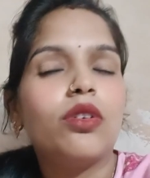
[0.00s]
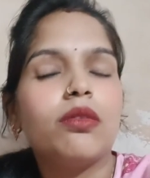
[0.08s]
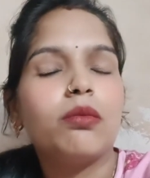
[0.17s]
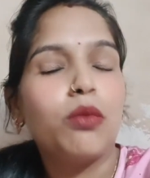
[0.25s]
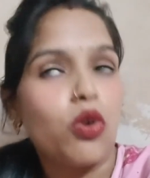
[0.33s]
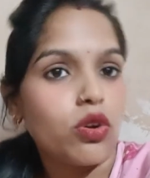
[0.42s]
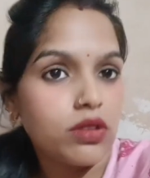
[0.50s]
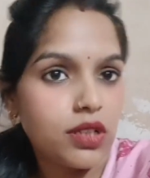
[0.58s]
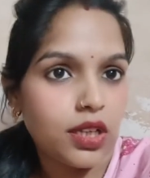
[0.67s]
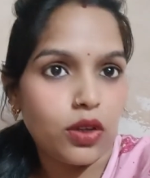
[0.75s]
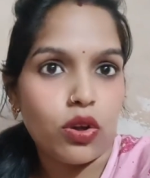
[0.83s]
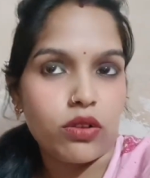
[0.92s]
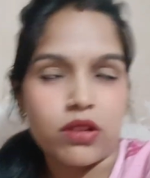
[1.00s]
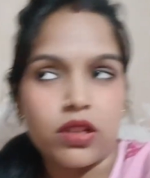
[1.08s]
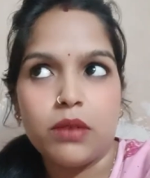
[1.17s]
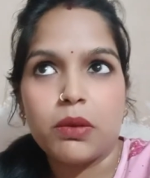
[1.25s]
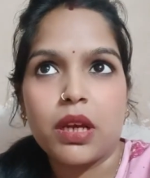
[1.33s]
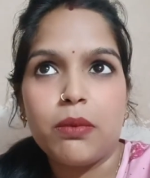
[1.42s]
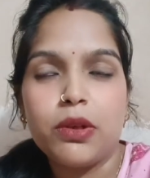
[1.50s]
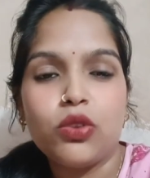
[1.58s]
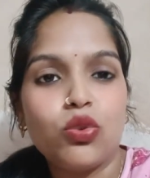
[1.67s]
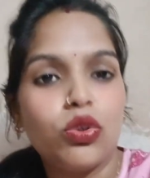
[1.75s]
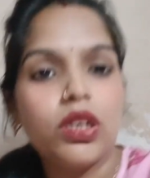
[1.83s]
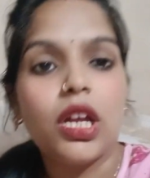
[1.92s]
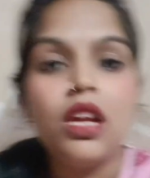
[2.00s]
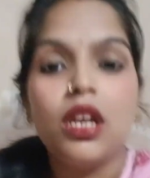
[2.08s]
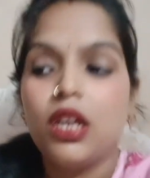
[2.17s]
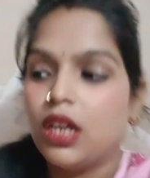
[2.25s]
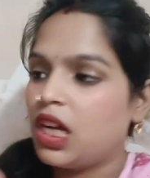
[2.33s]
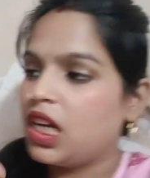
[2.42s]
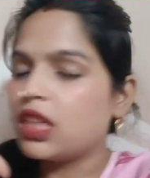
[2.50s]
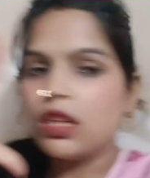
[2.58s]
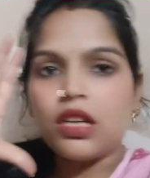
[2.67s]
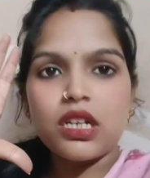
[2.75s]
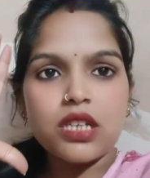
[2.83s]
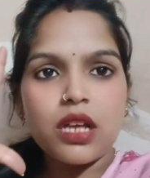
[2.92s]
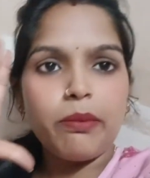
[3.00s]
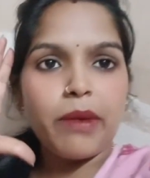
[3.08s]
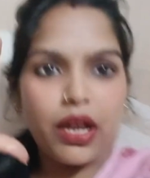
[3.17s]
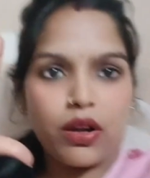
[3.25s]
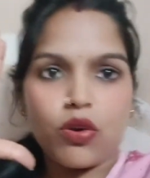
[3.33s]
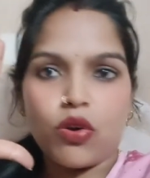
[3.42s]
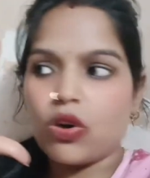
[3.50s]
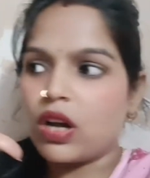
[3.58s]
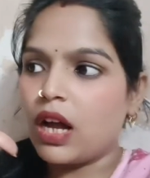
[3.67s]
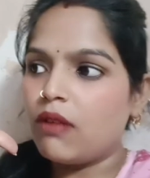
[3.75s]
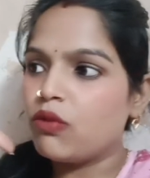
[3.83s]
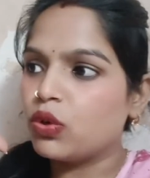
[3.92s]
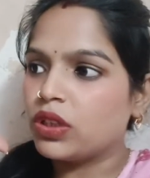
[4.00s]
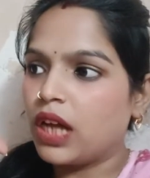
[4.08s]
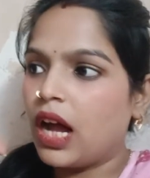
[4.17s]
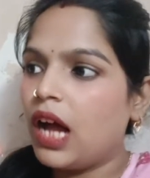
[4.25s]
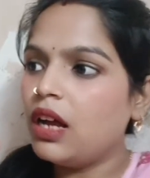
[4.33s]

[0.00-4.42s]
बहुत ज़्यादा कॉस्टली थी मतलब मैं सुन के इतना सा मैंगो का वो था